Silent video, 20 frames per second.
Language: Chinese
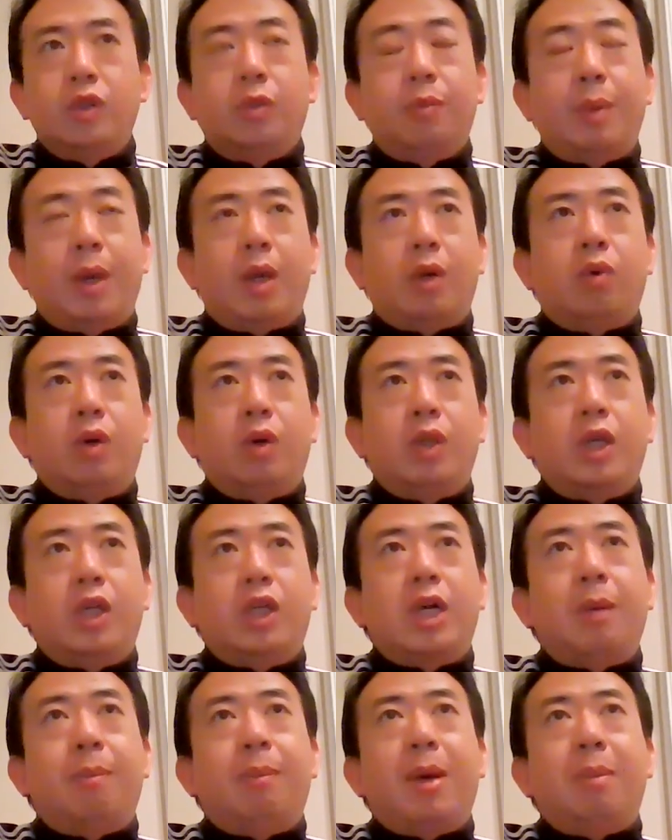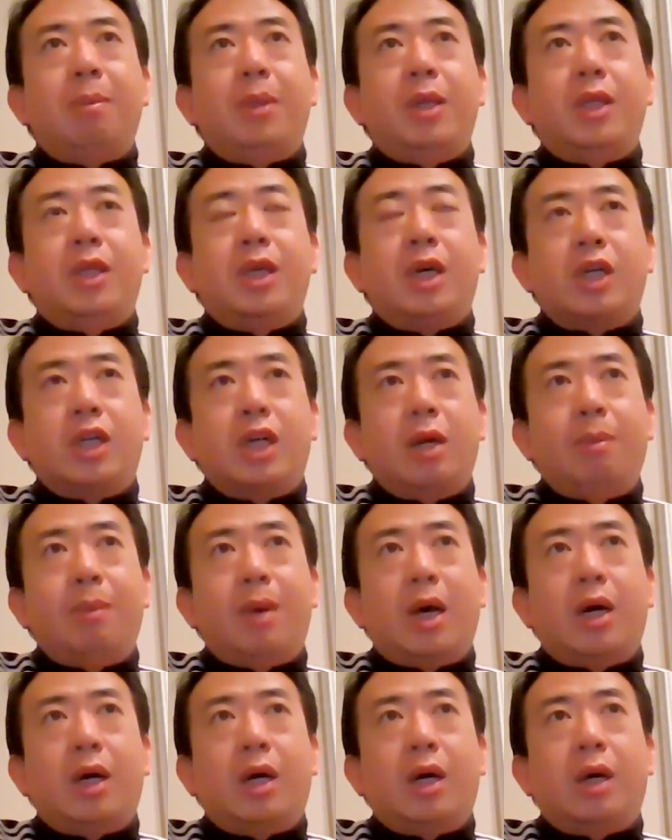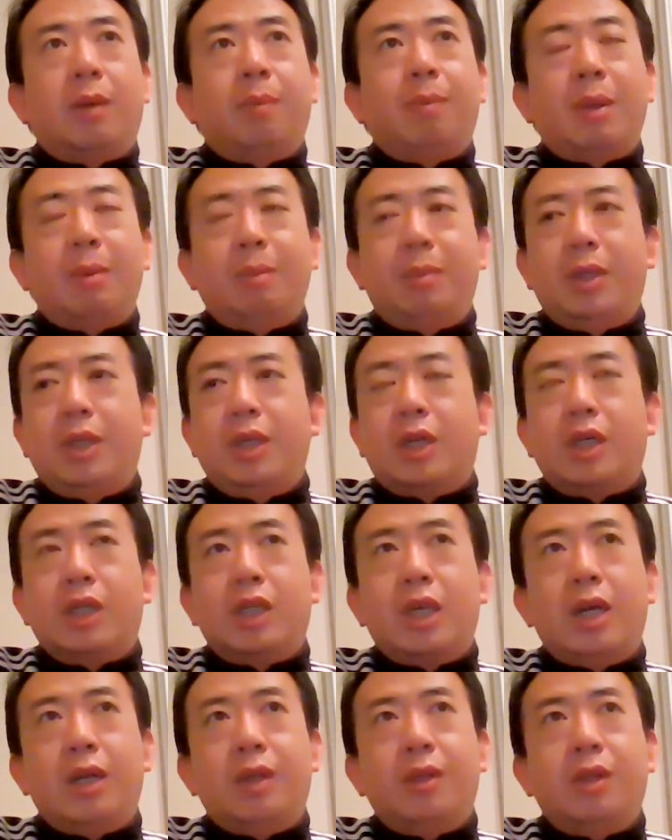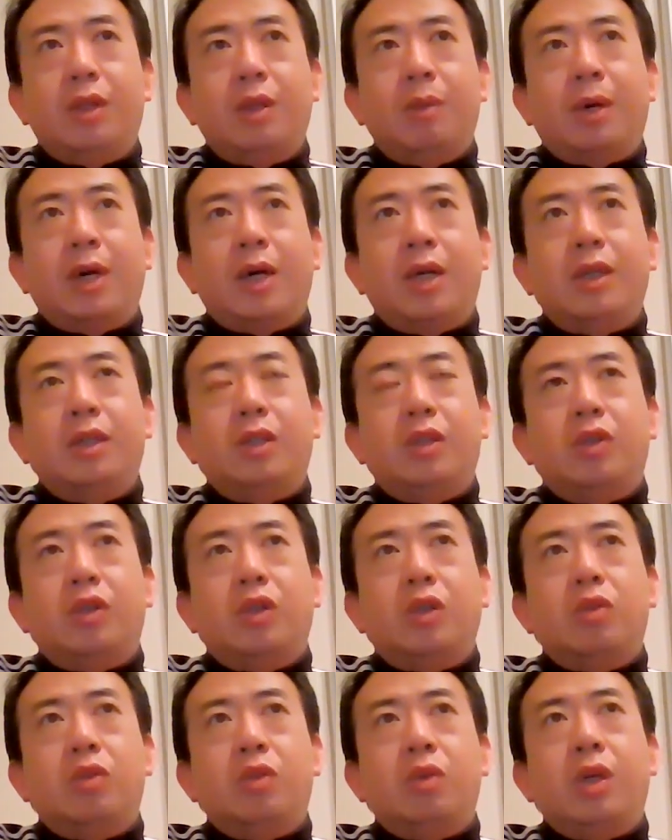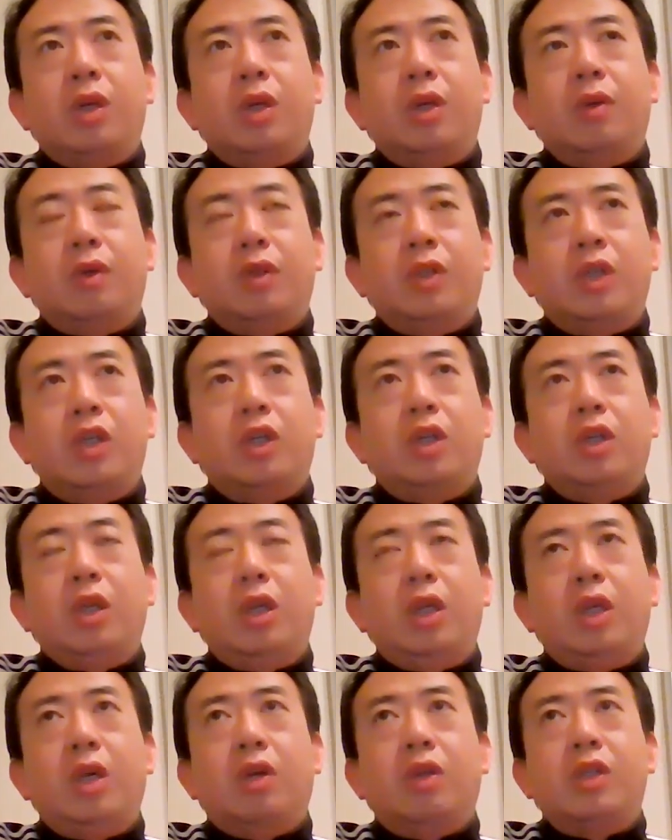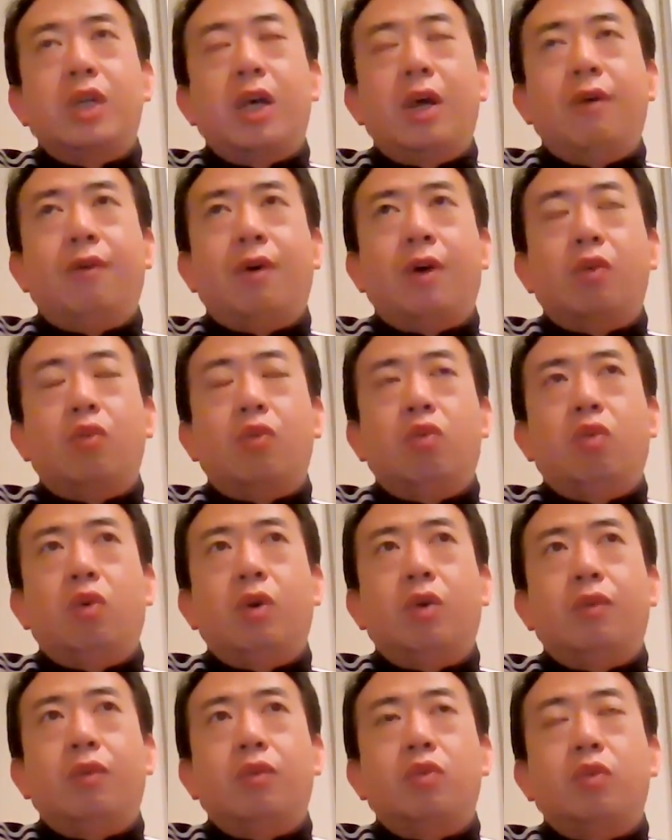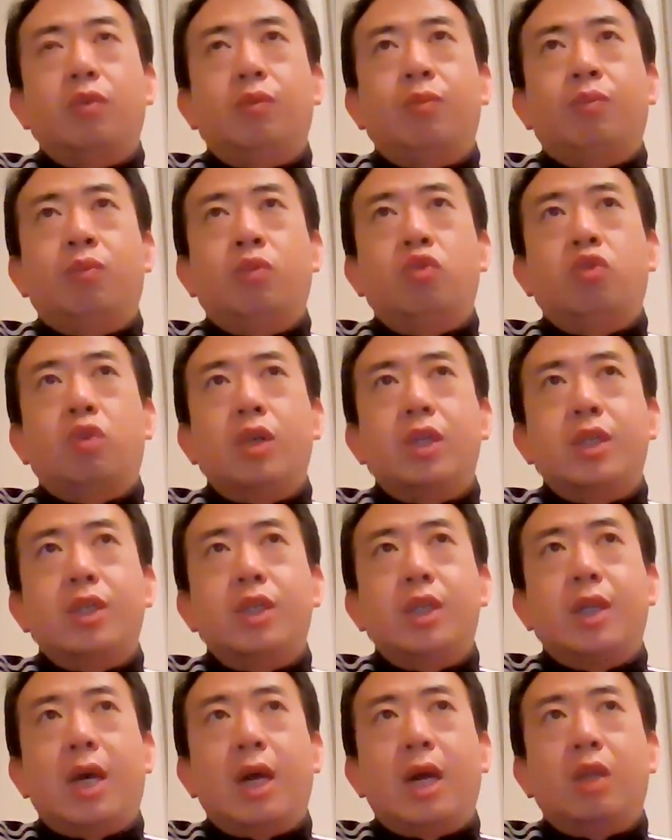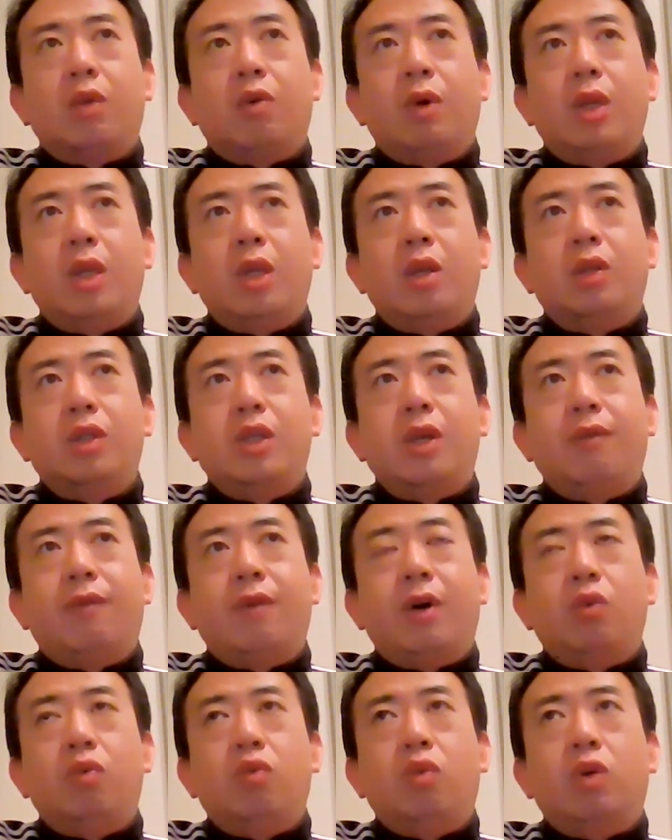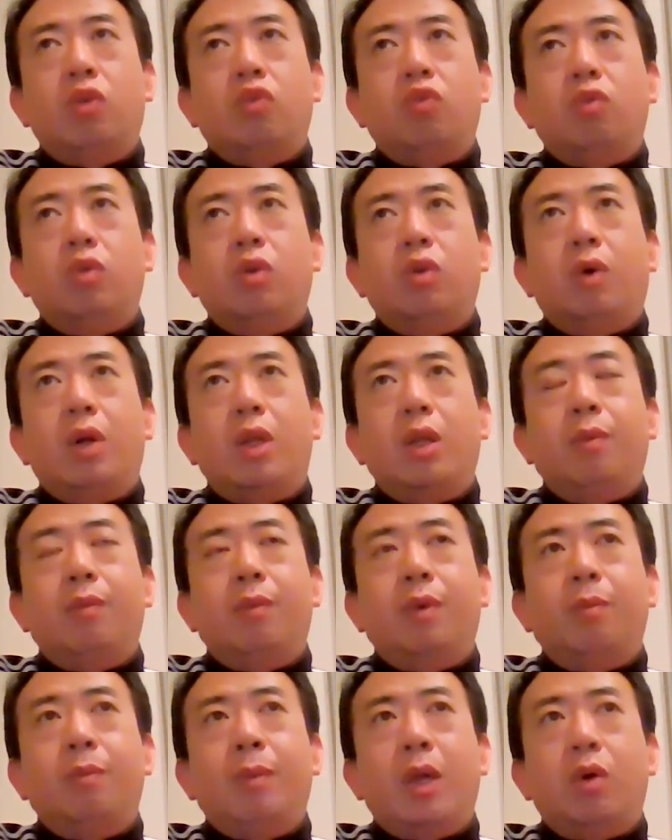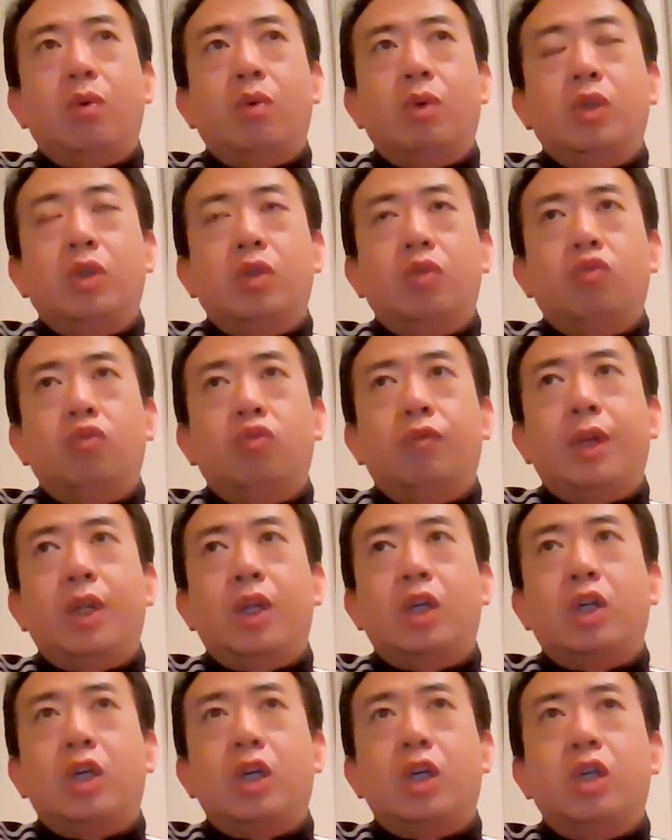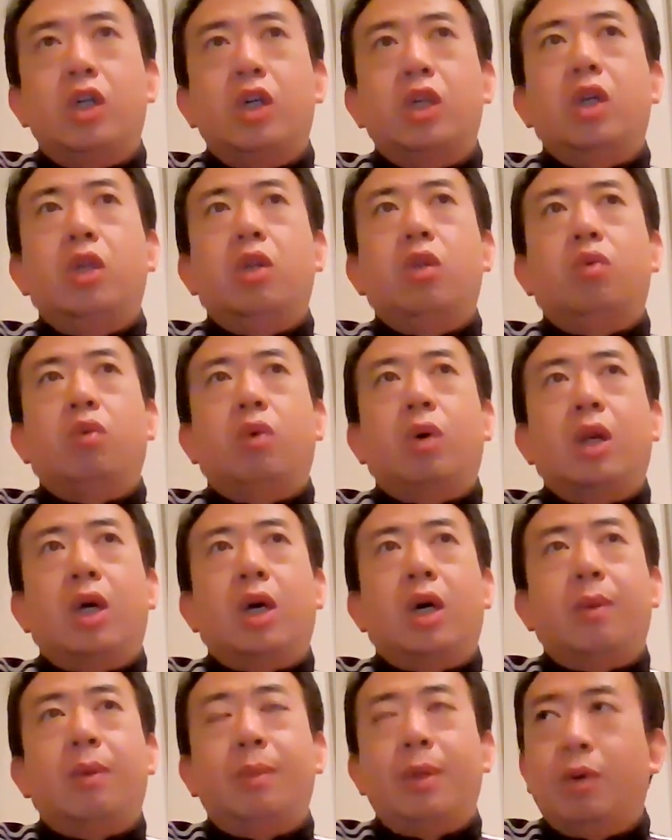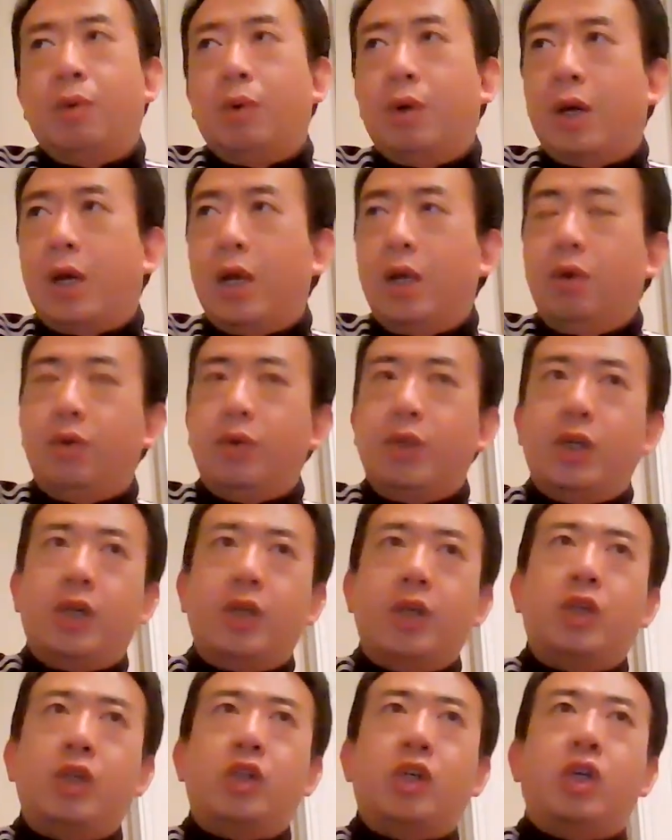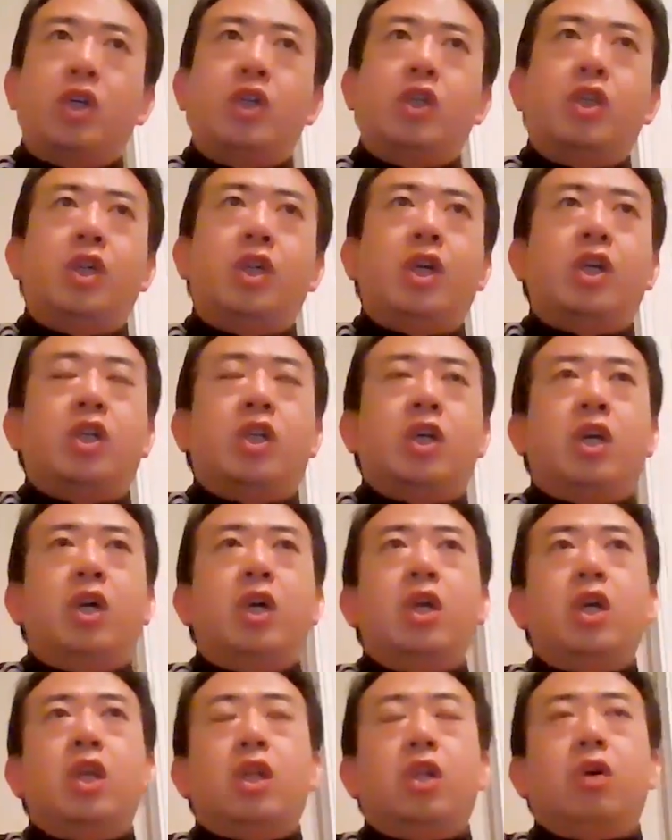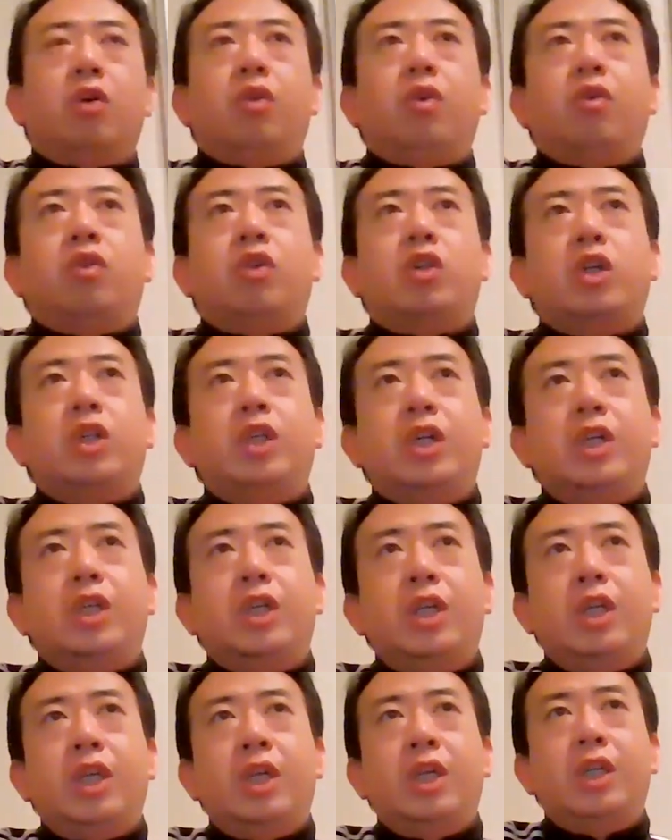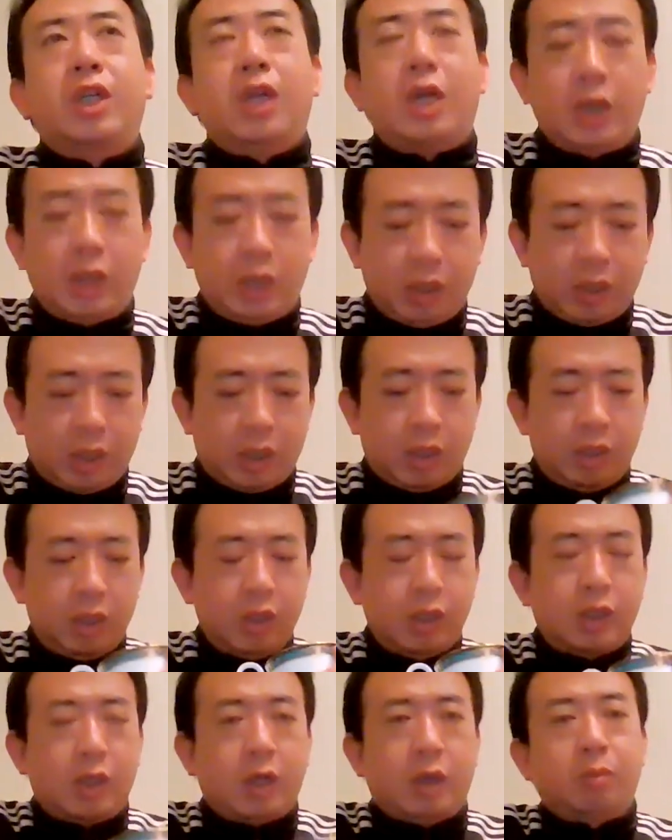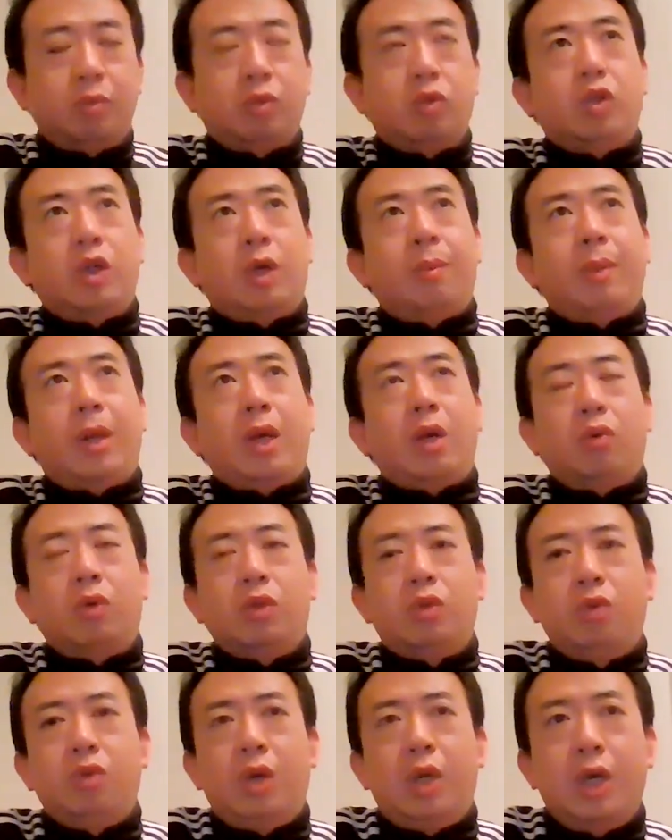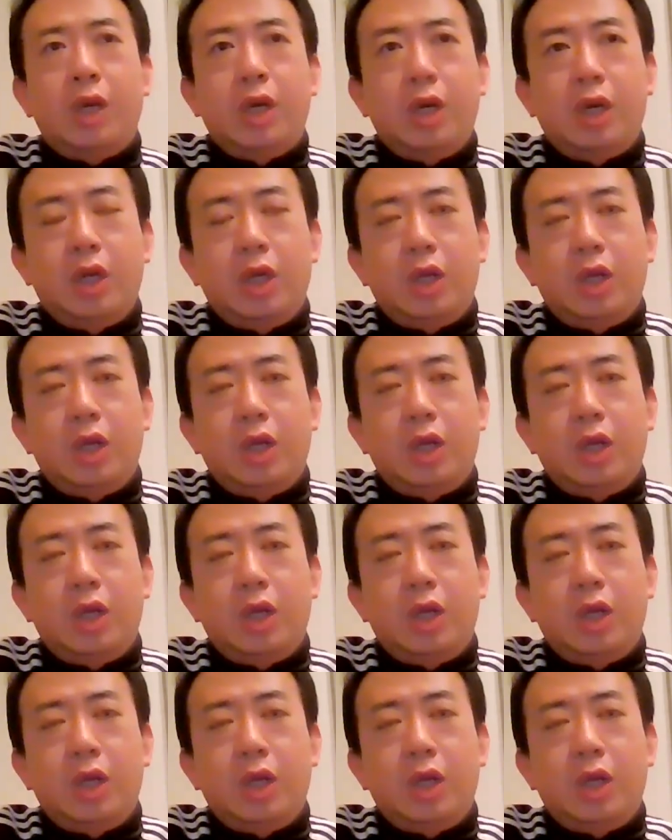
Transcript: 美国能占半壁江山吧？啊，半壁江山，对吧？就是最，其实你要再往扩，不说四大的话，你要再往扩充的话，那美美国这入围的城市更多了啊。美国还有一些城市也是都有世界性影响力的啊。那我们就讲美国最。